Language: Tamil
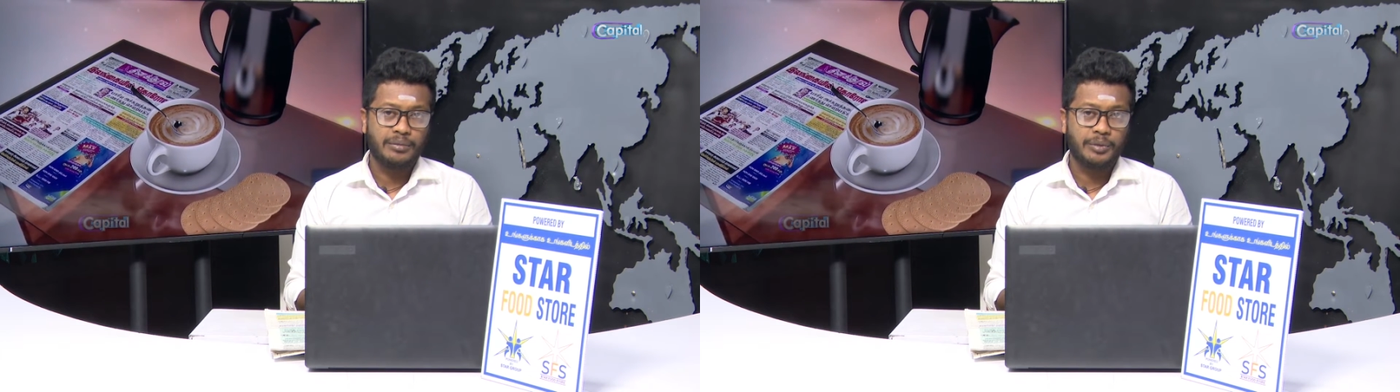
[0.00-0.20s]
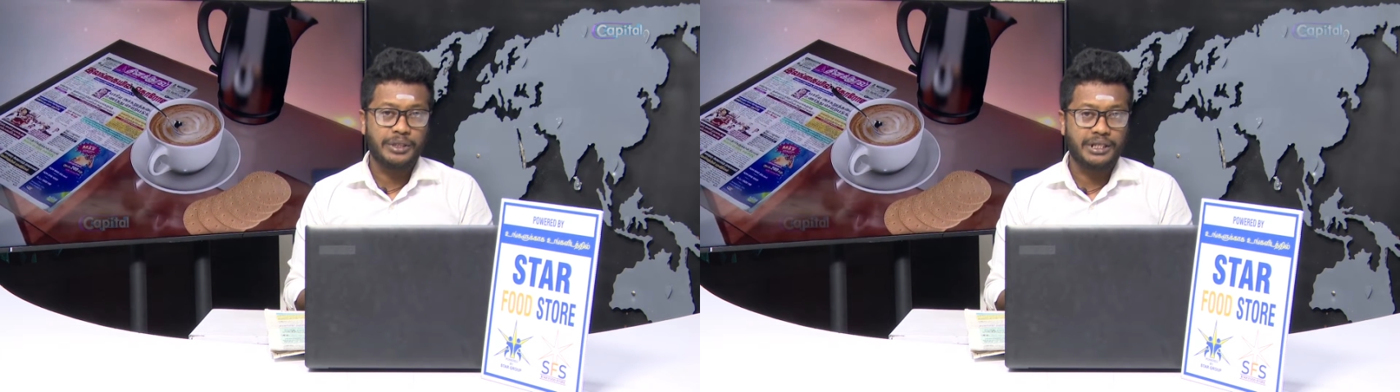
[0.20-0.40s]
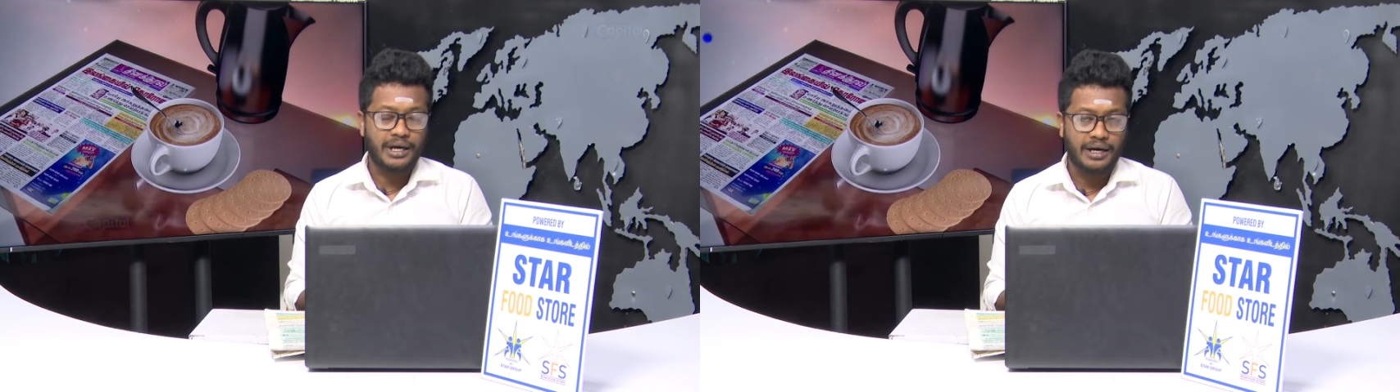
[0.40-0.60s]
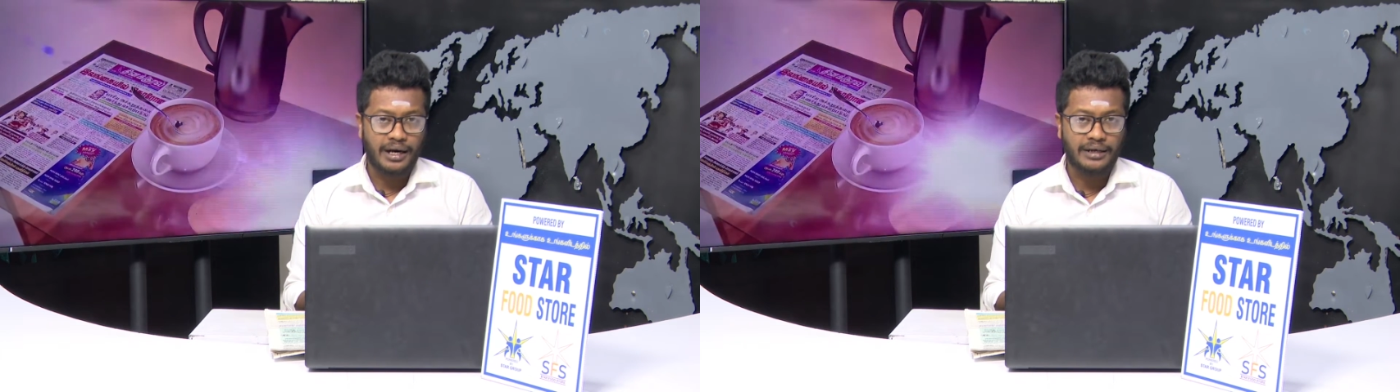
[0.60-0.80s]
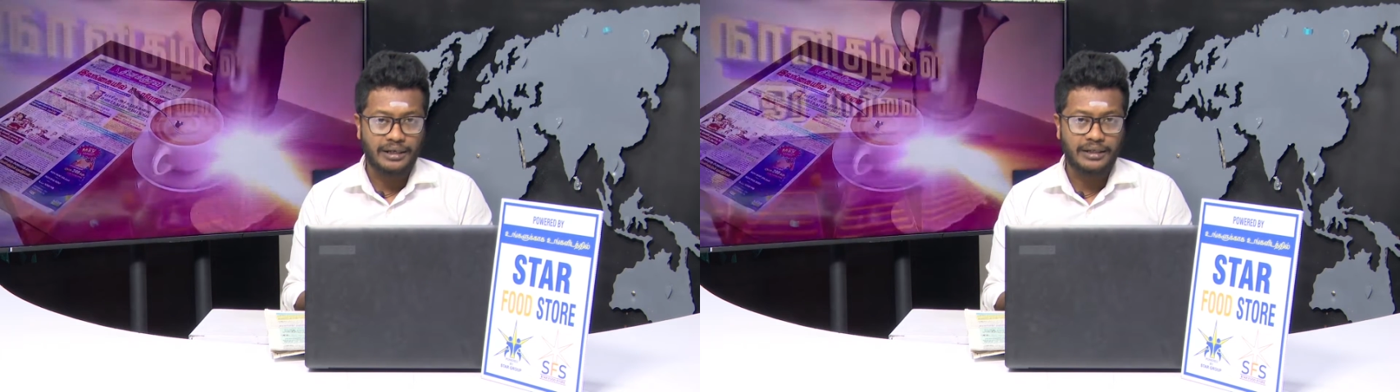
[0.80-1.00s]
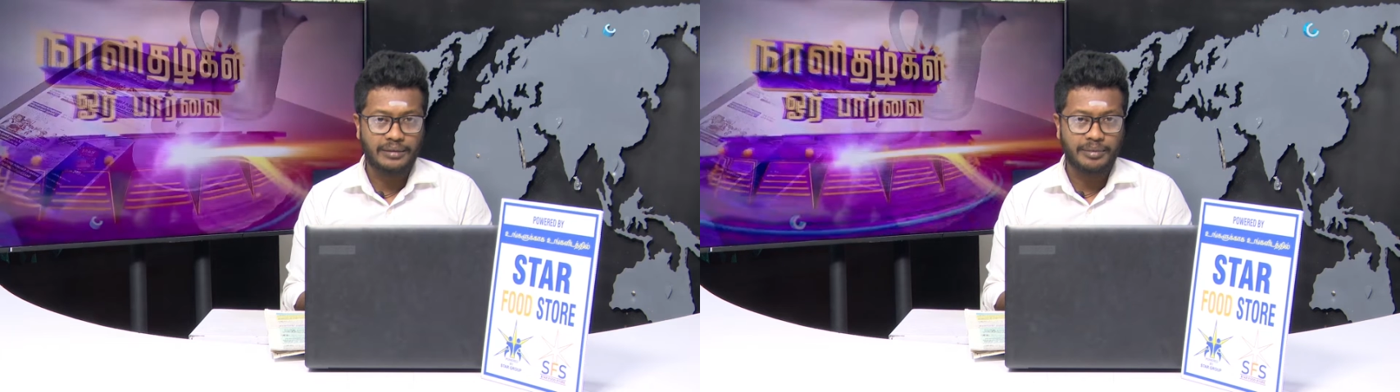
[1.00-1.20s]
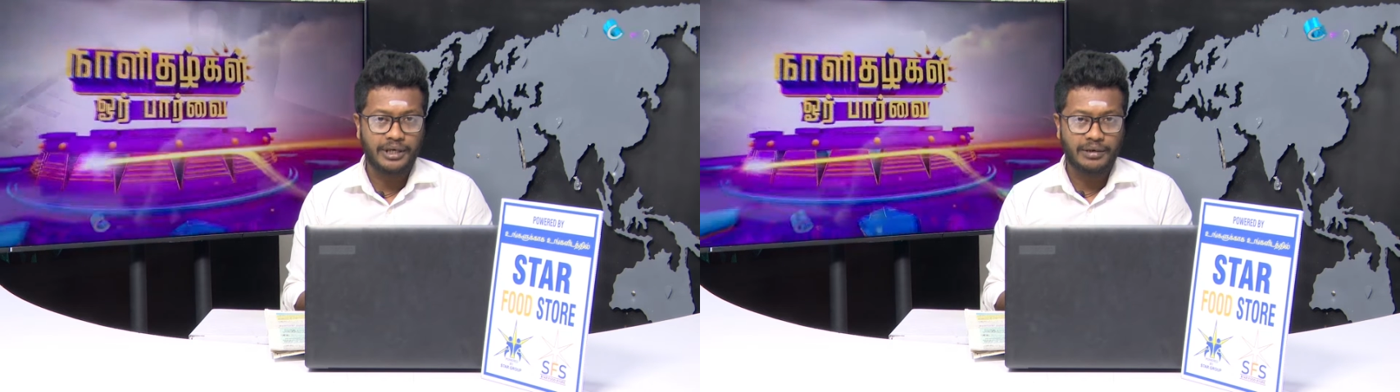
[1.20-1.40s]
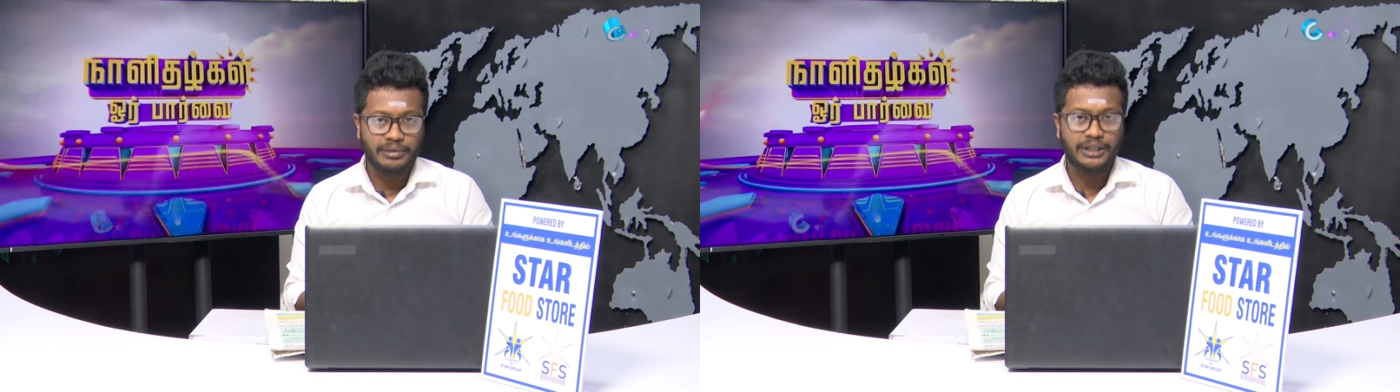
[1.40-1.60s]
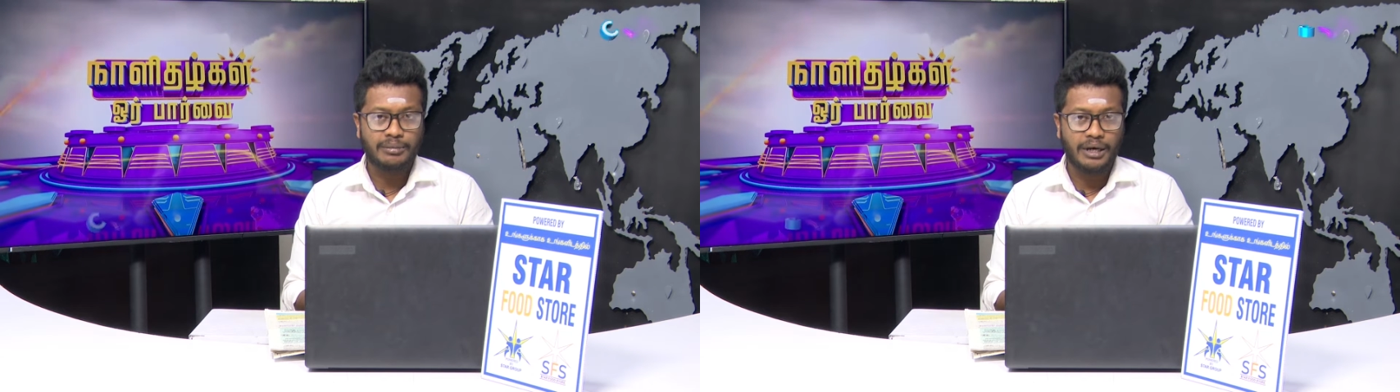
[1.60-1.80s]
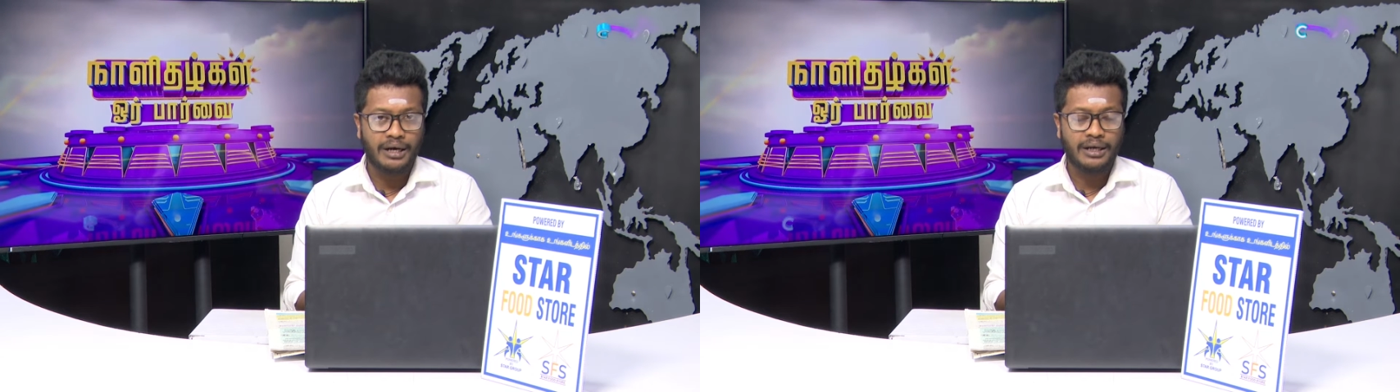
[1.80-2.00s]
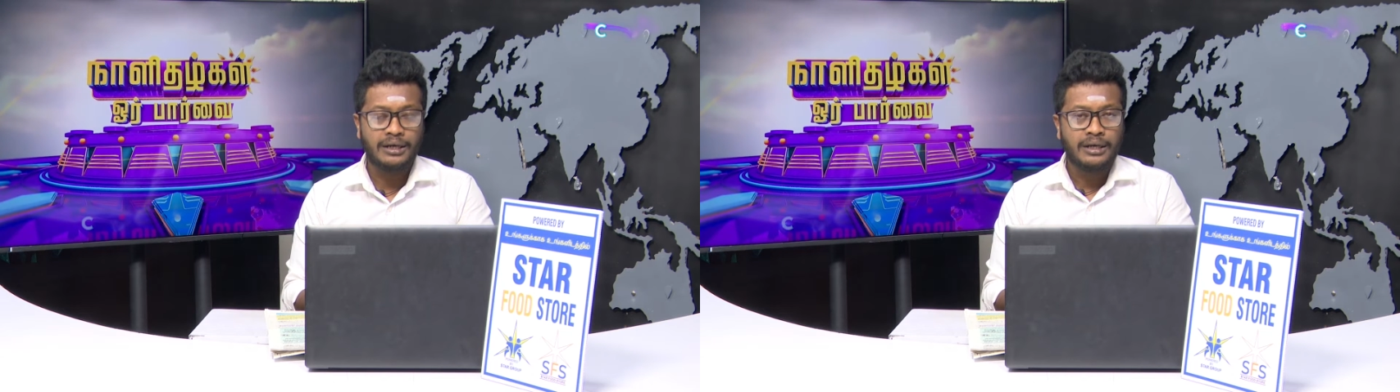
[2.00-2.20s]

முப்பத்தி ஆறு நாட்களுக்கு பிறகு மீண்டுமாக